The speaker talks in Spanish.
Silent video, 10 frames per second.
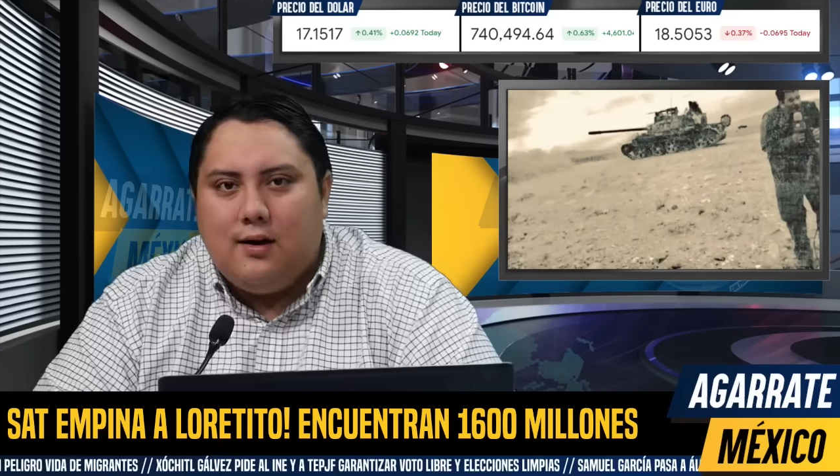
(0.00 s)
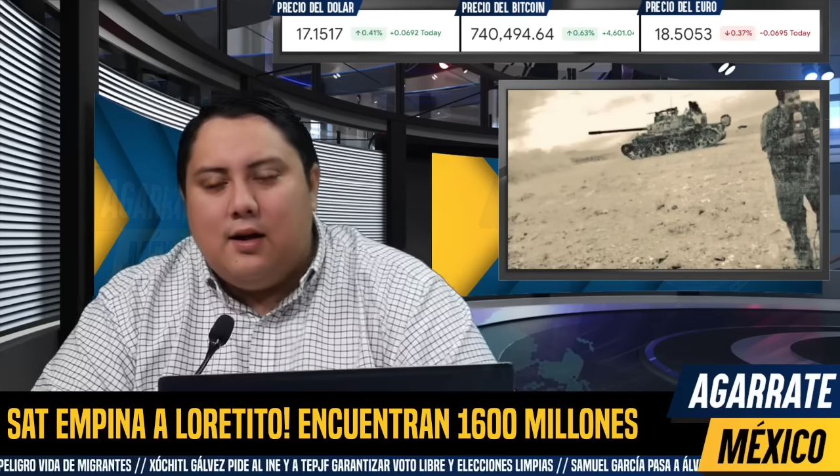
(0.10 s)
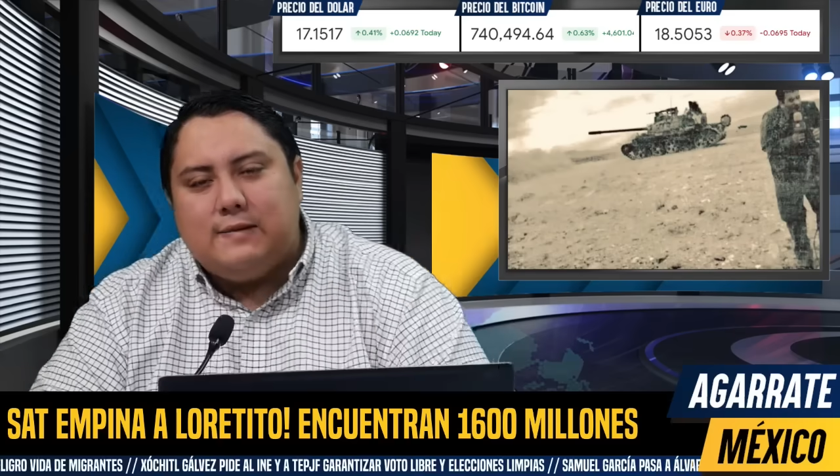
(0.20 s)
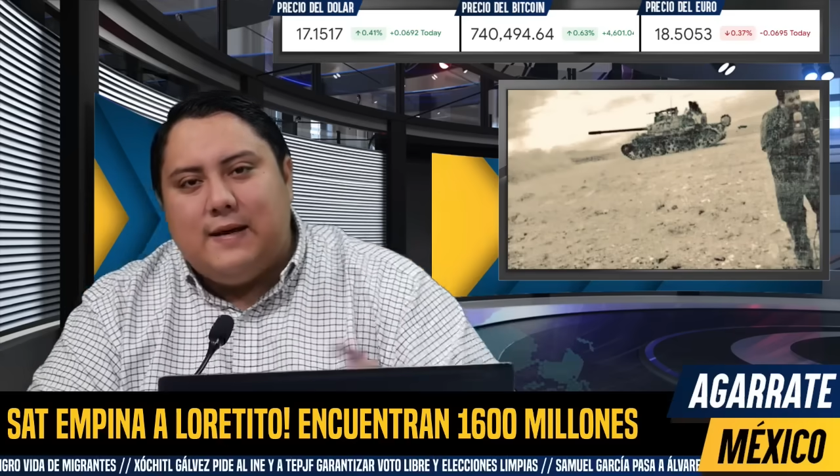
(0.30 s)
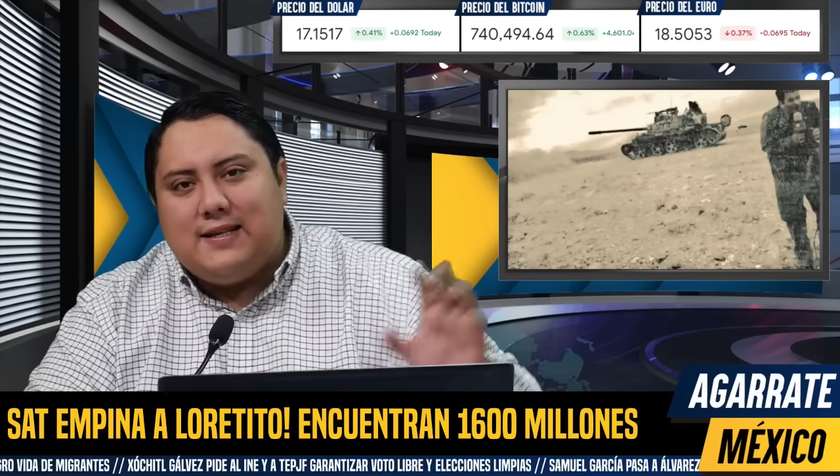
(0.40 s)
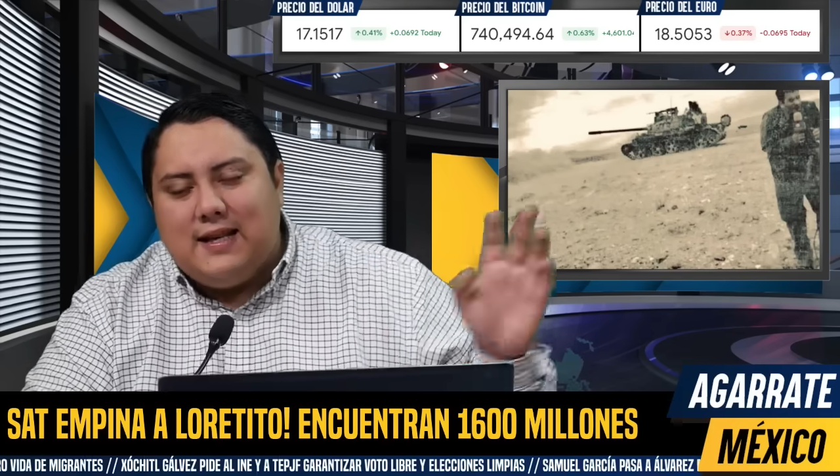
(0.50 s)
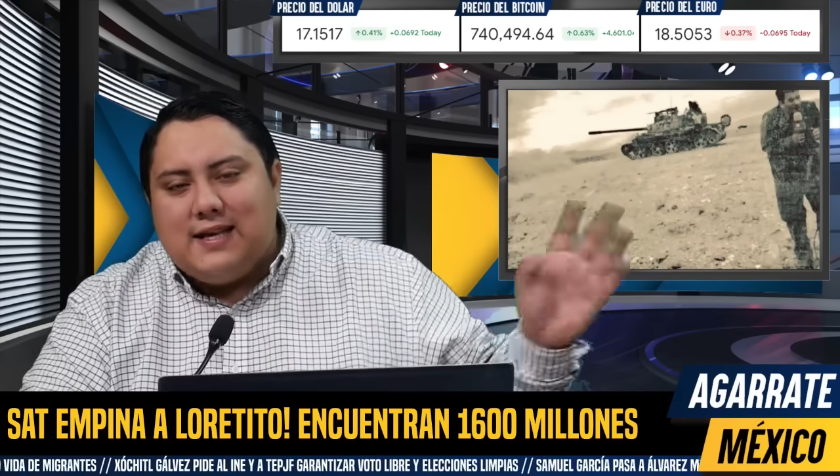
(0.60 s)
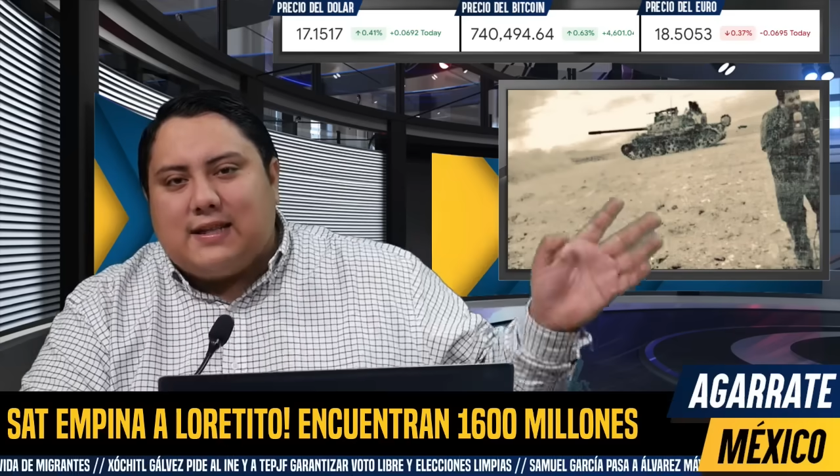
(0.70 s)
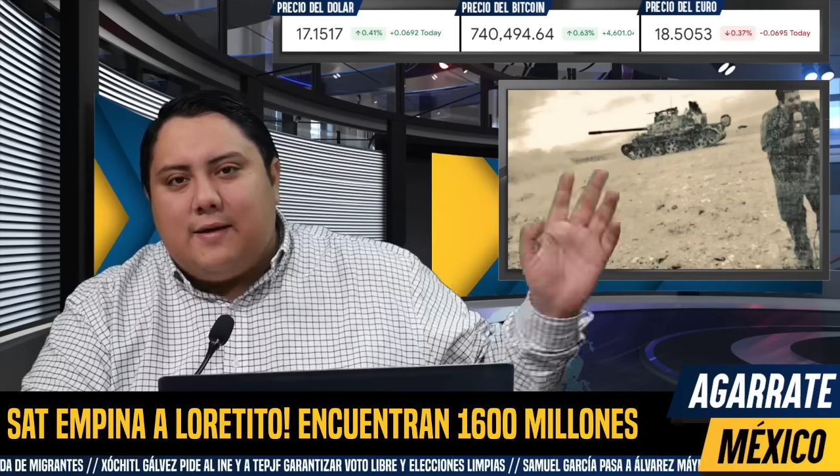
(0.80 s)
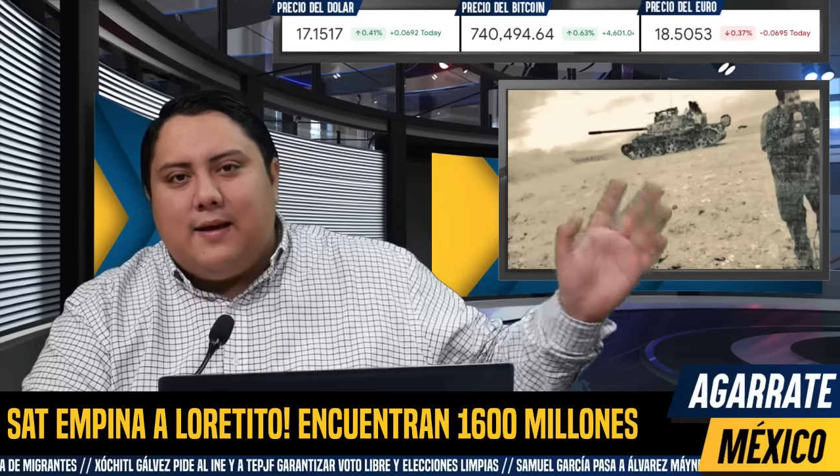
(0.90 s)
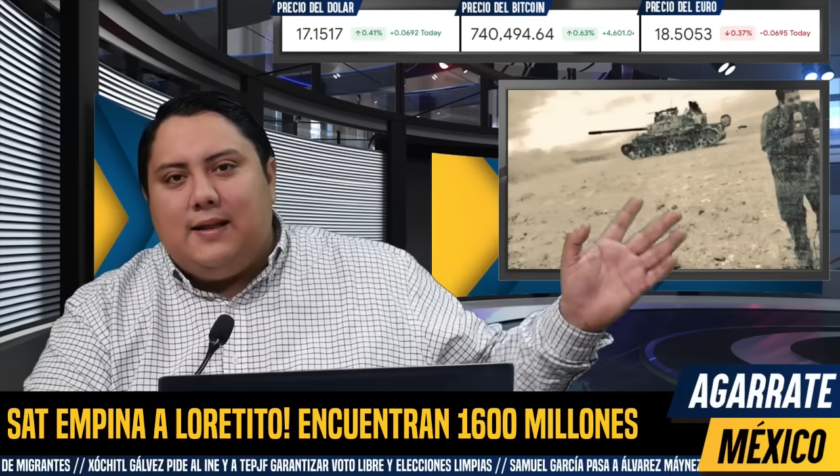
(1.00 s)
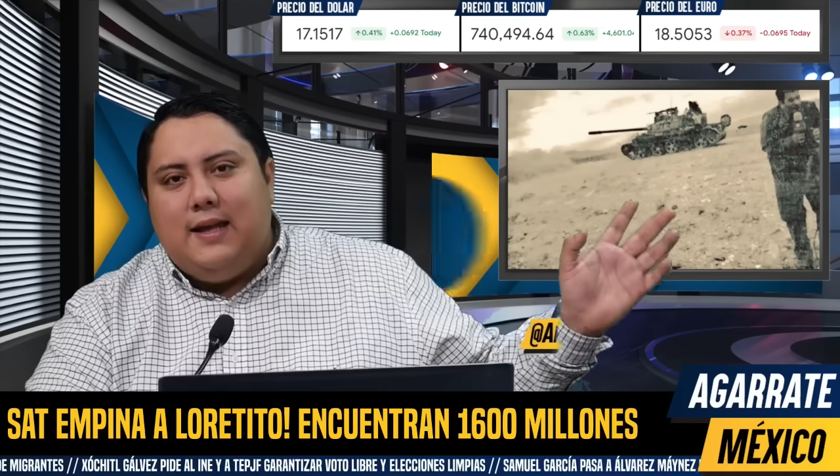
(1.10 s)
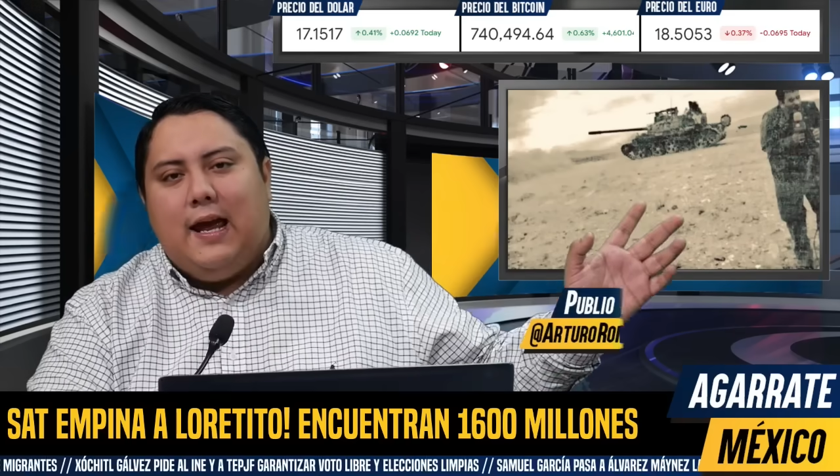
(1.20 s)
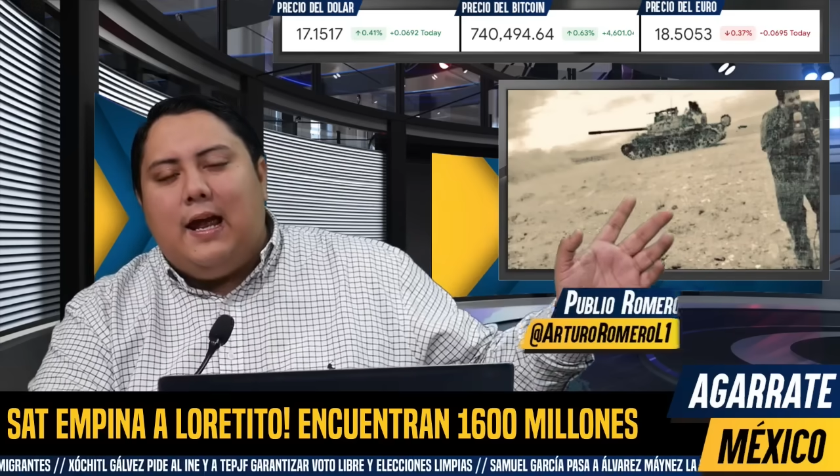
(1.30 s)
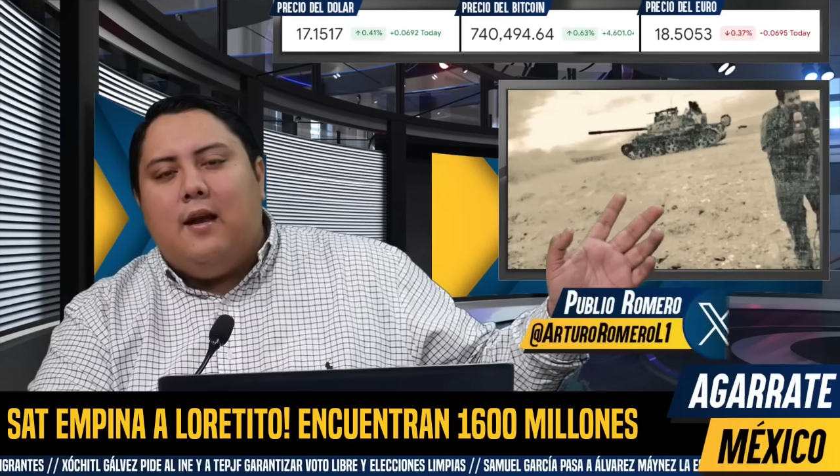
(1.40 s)
Las medicinas que
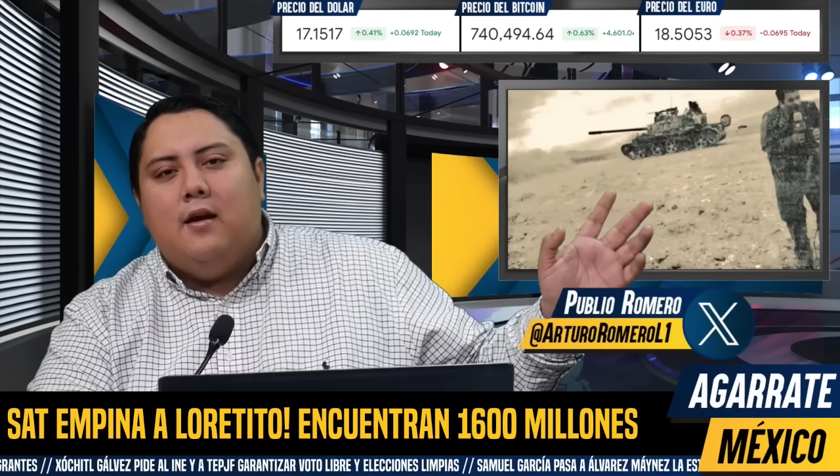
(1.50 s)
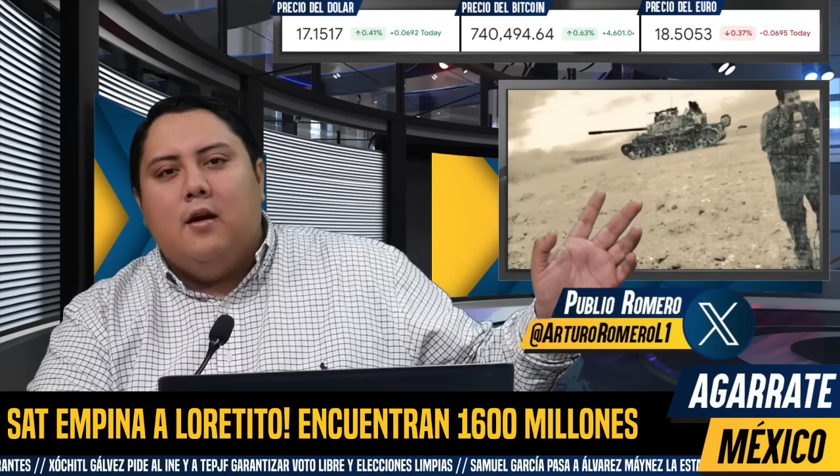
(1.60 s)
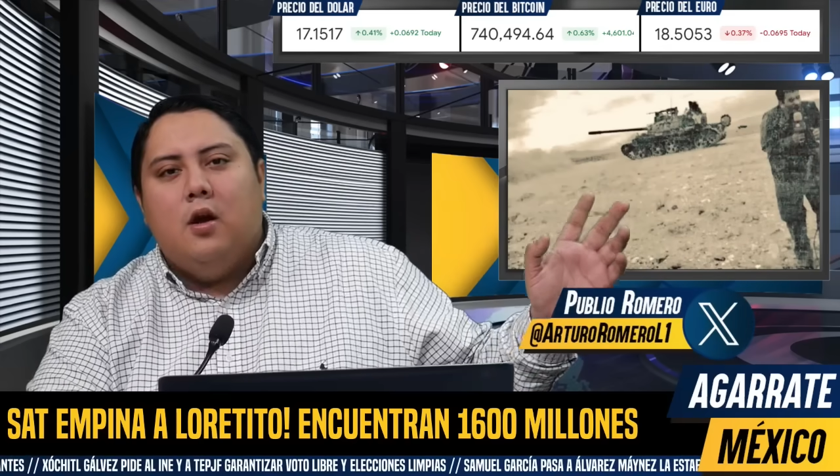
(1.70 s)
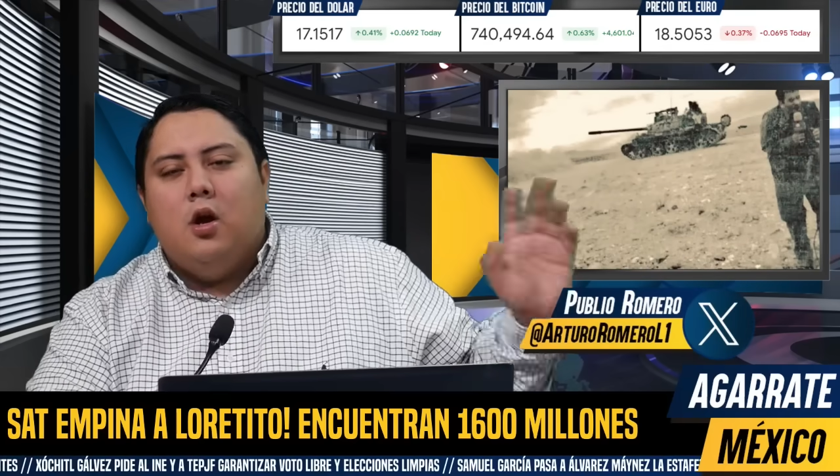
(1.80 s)
vendían